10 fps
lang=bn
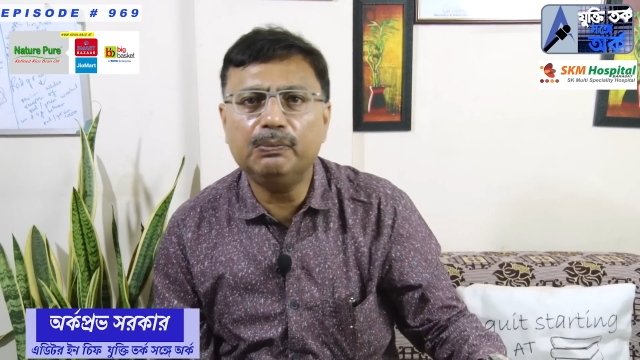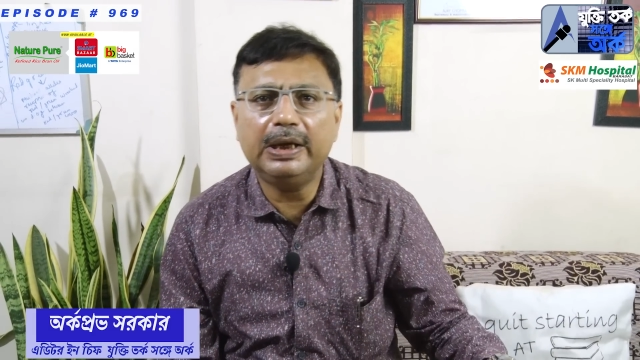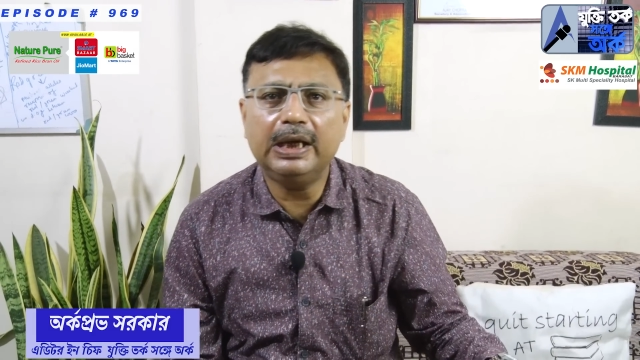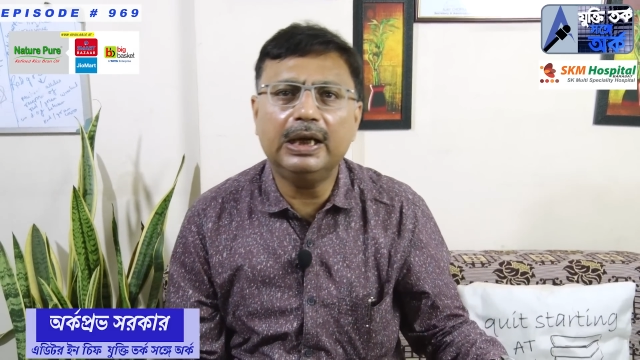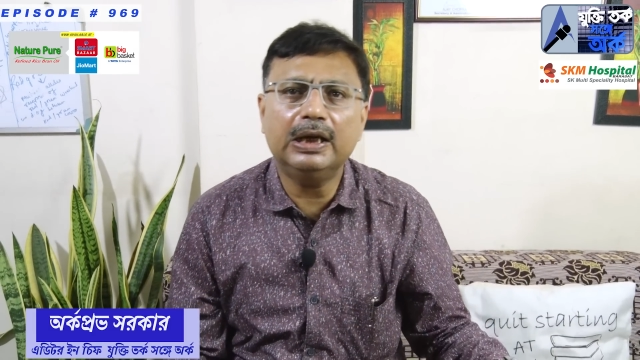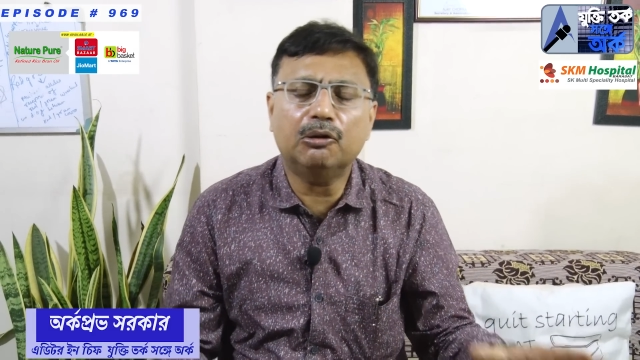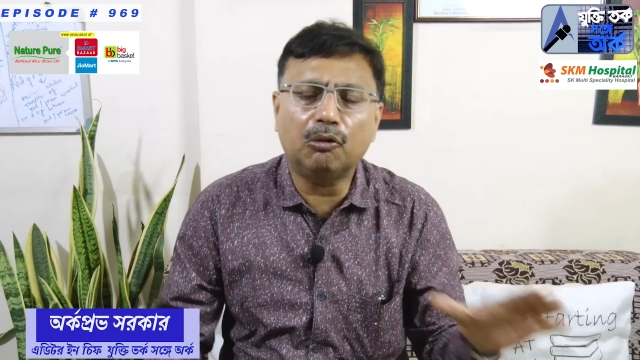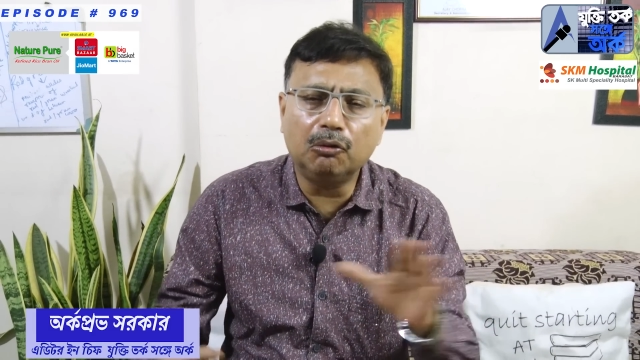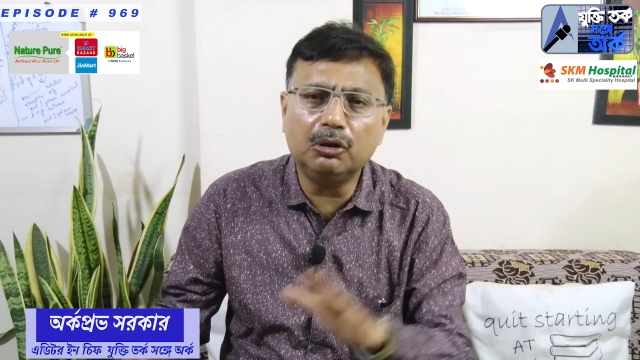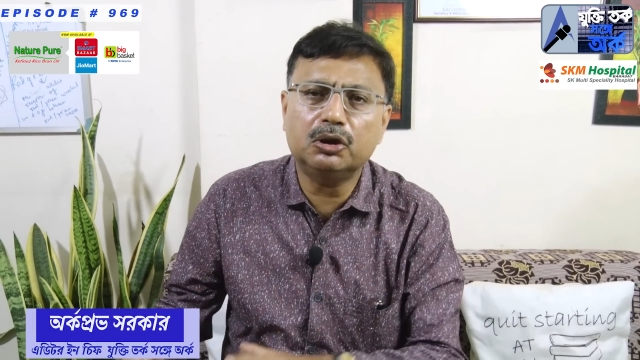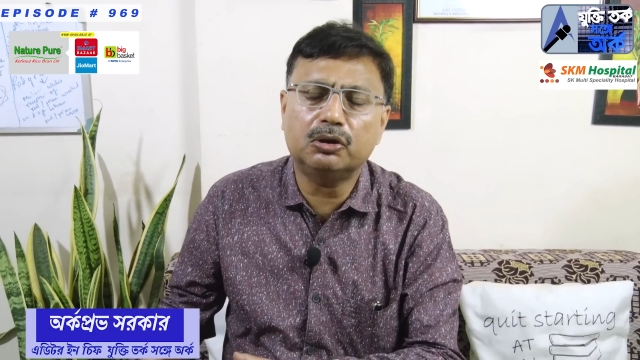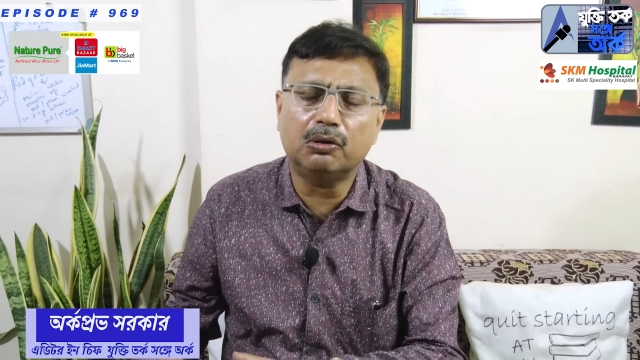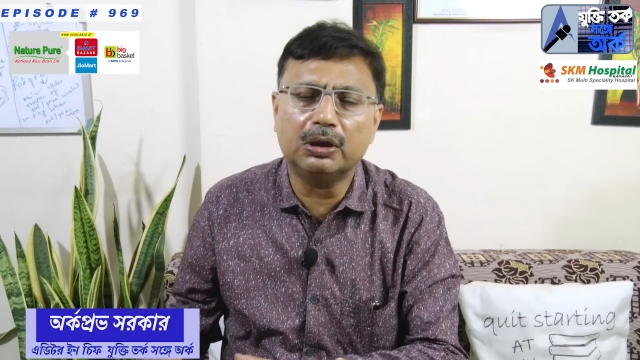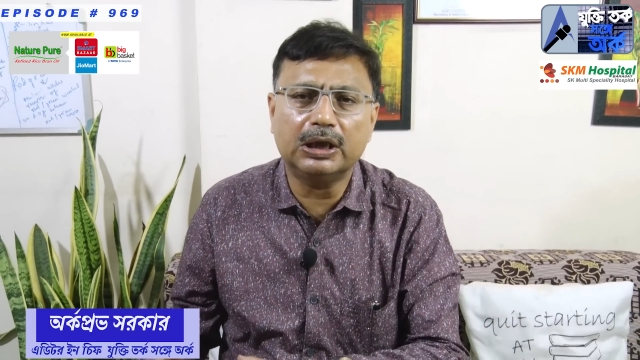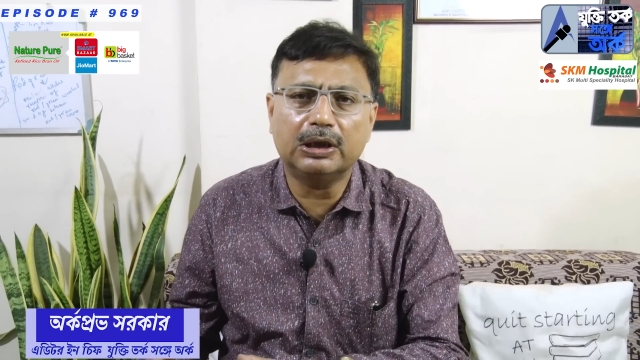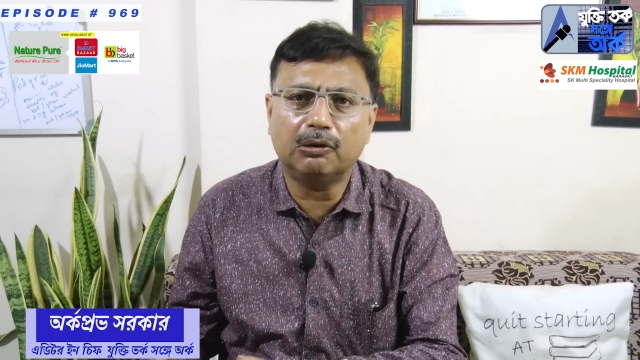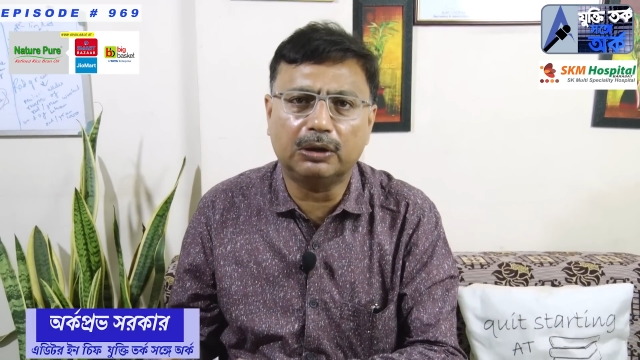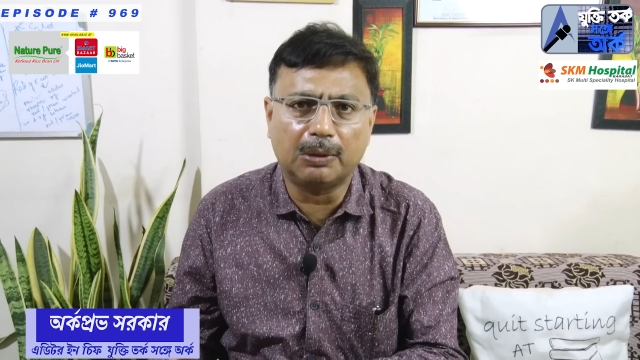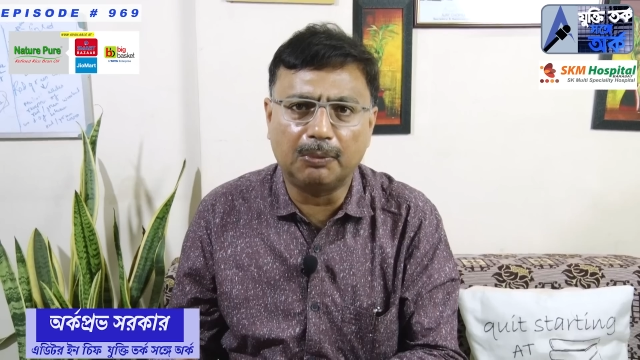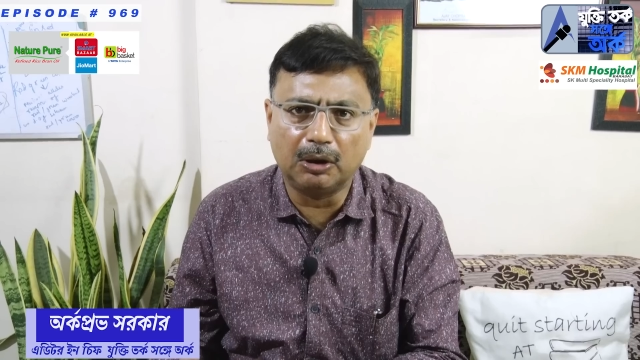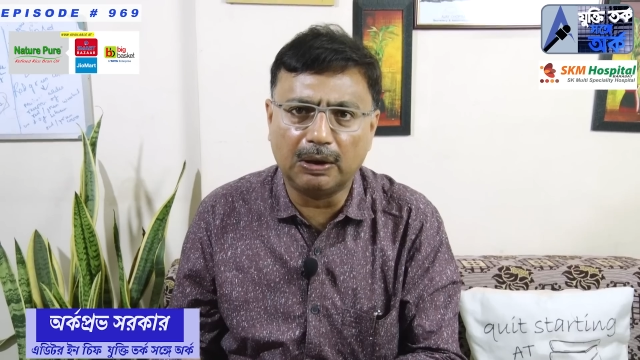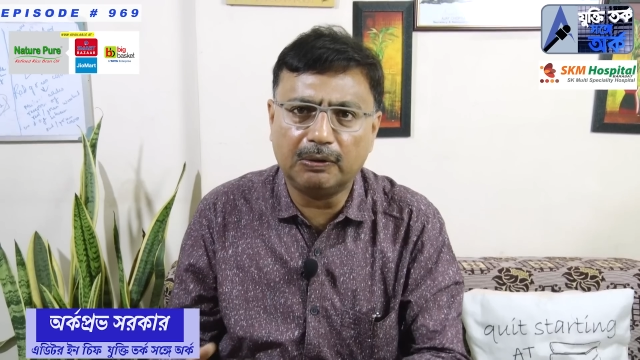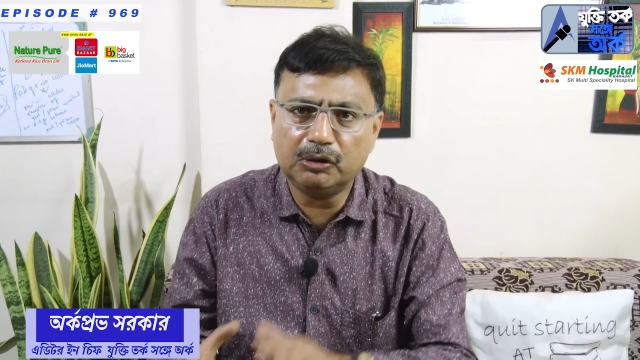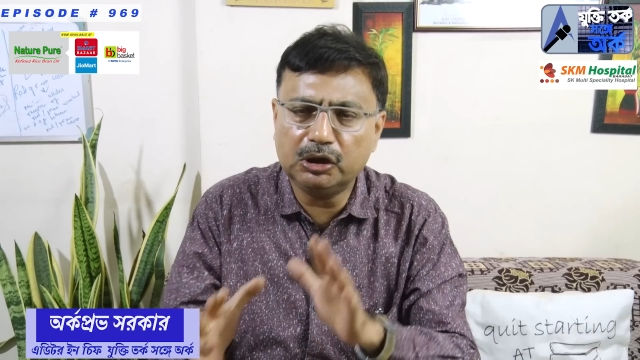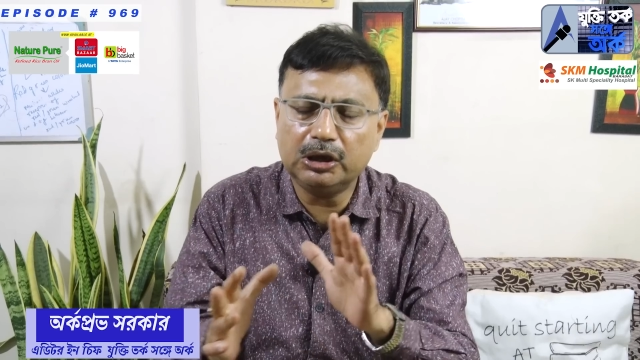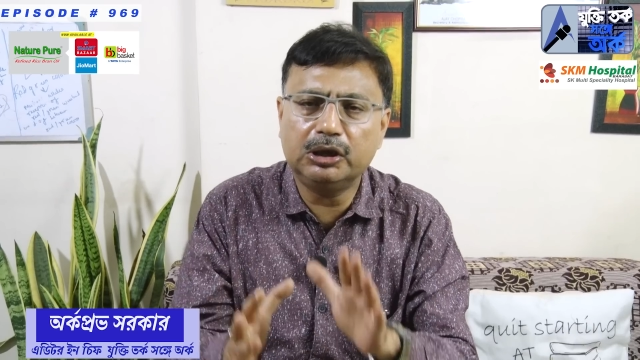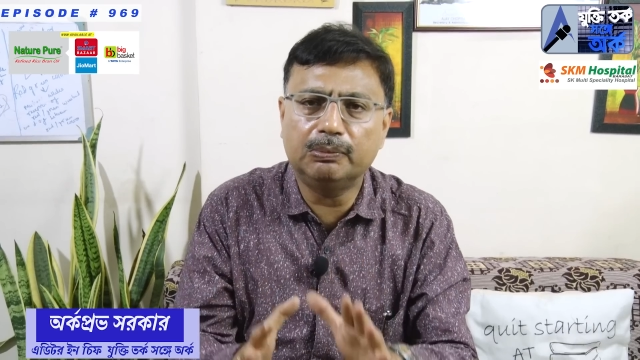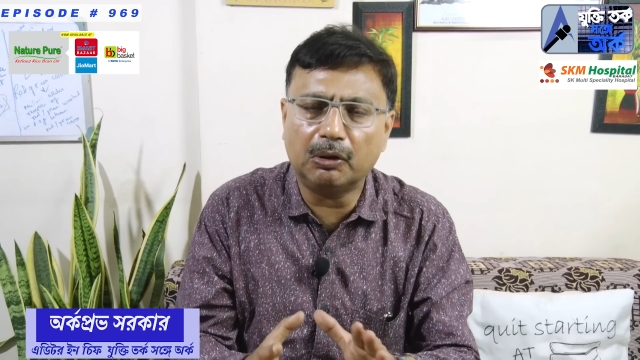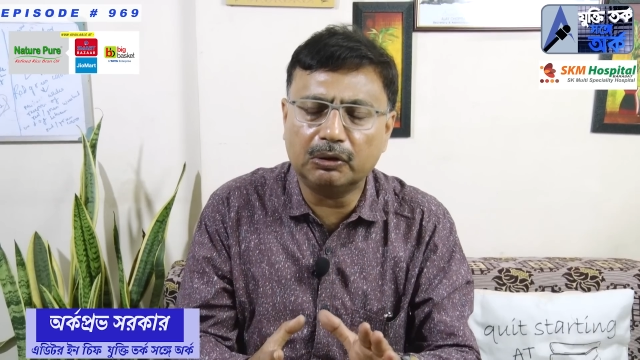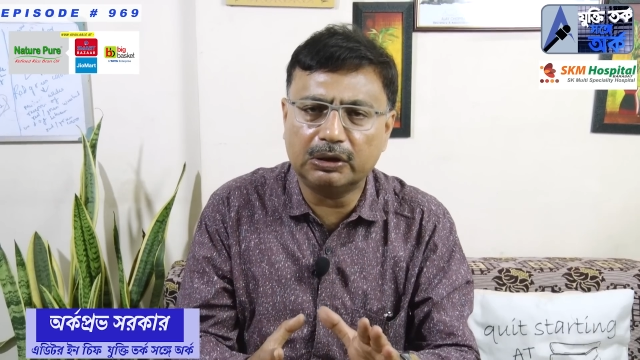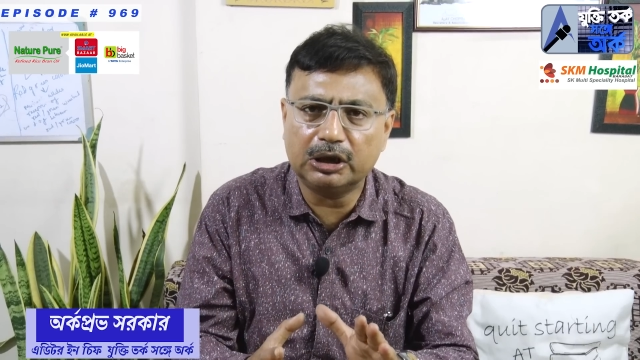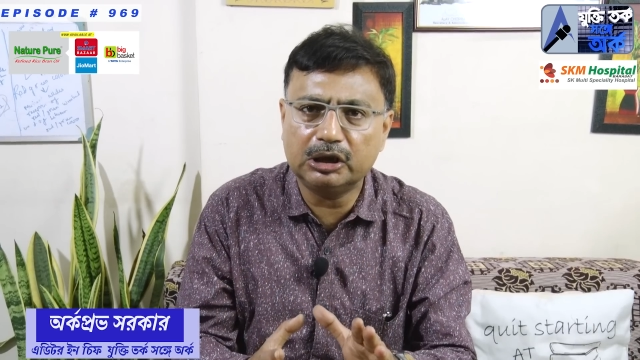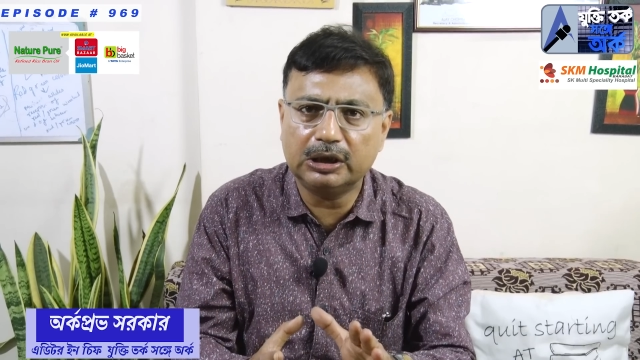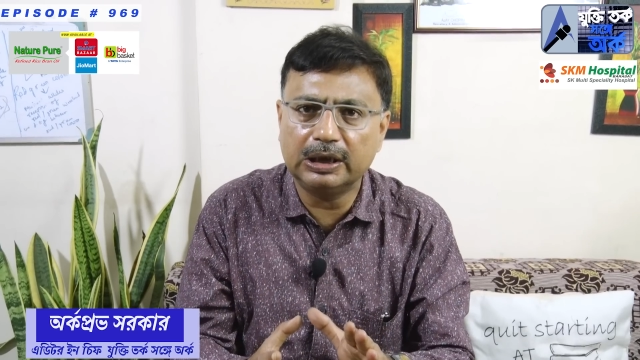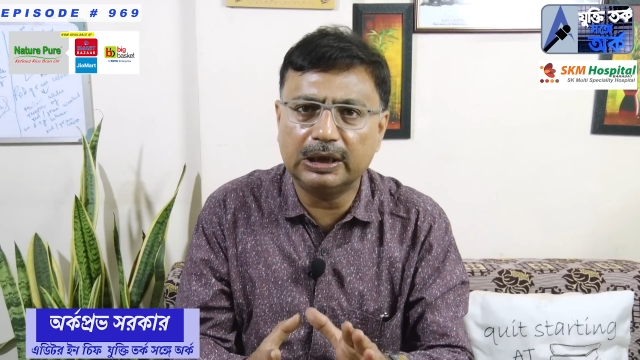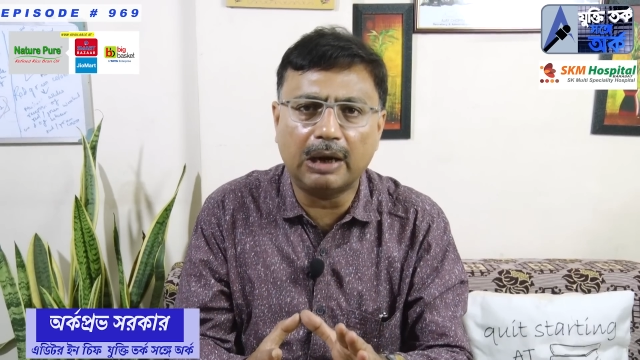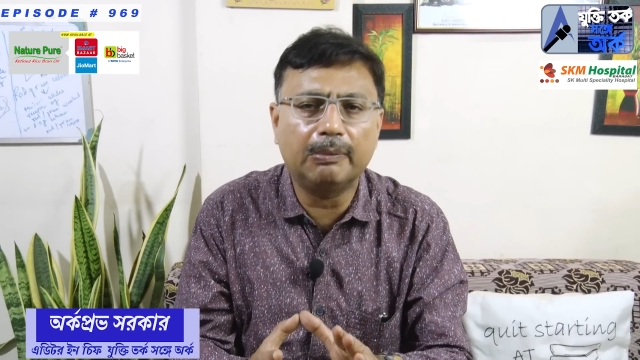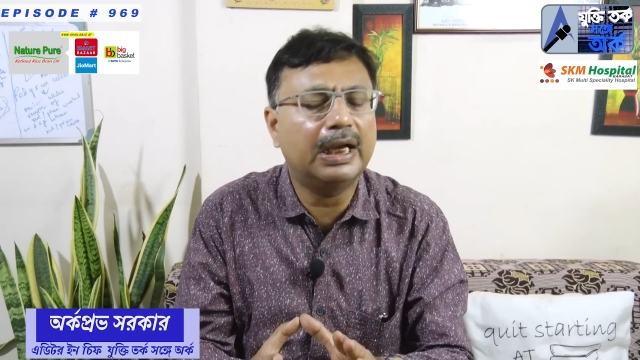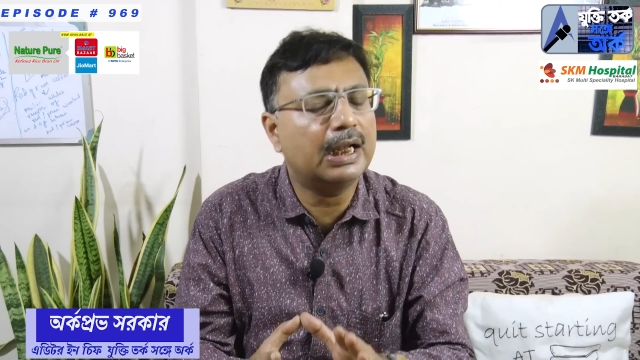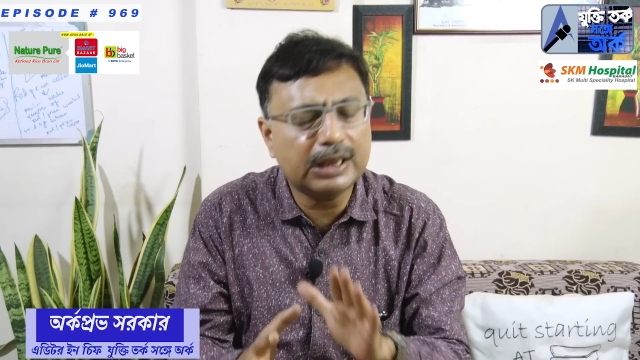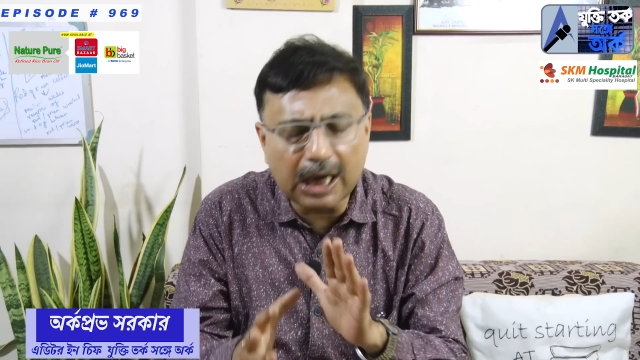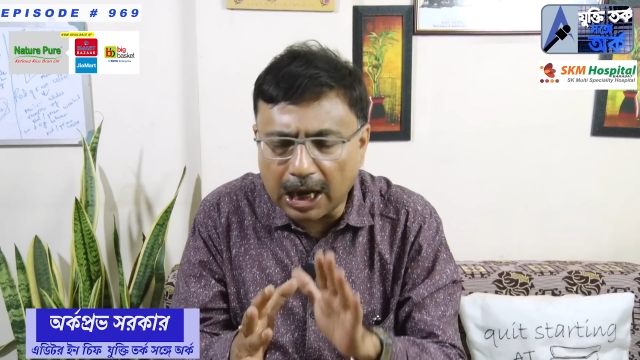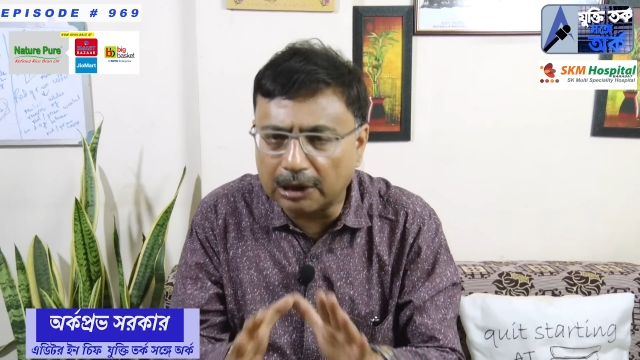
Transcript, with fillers: মিল কোল্ড স্টোরেজের কথা বলা হচ্ছে জীবন কৃষ্ণের নামে আছে